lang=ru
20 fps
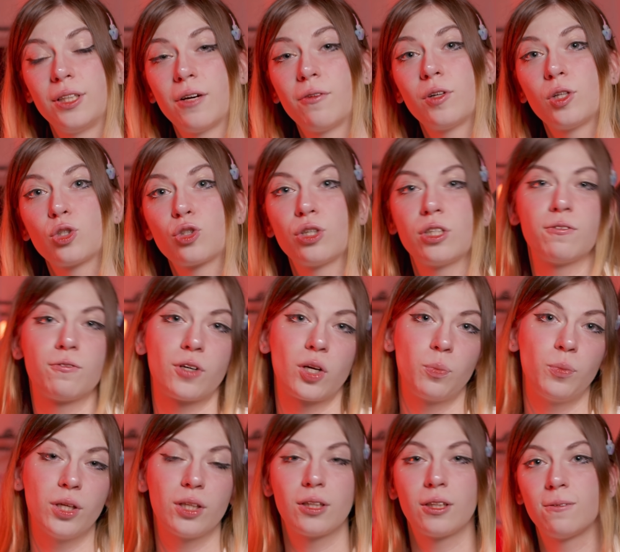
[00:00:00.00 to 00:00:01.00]
Я выложу эти
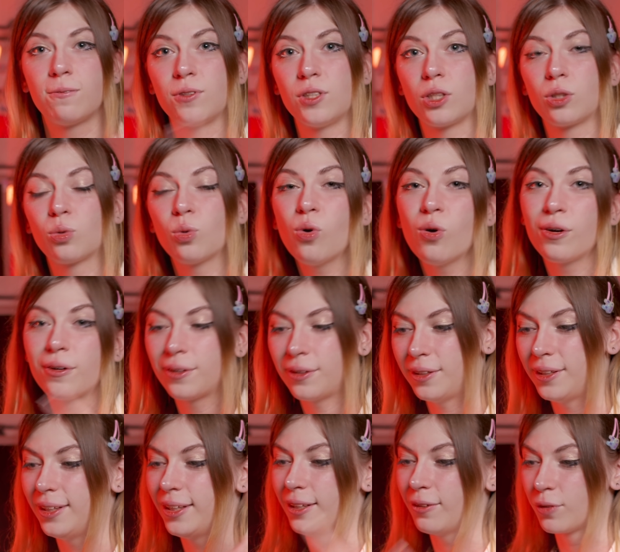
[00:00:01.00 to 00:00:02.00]
фрагменты в ТикТок
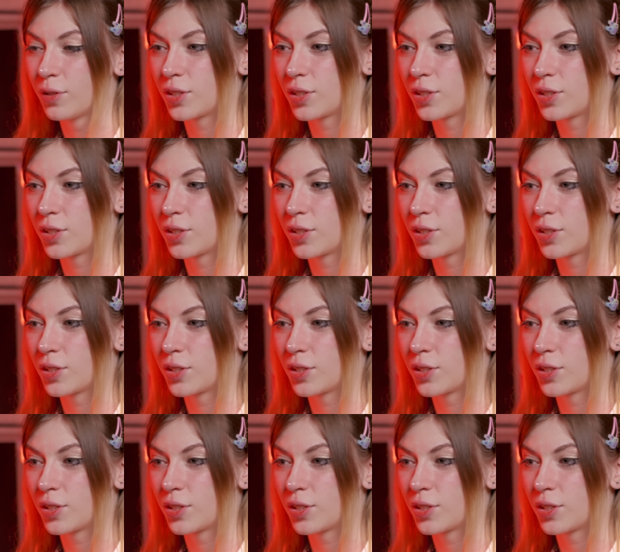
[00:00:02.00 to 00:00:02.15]
и в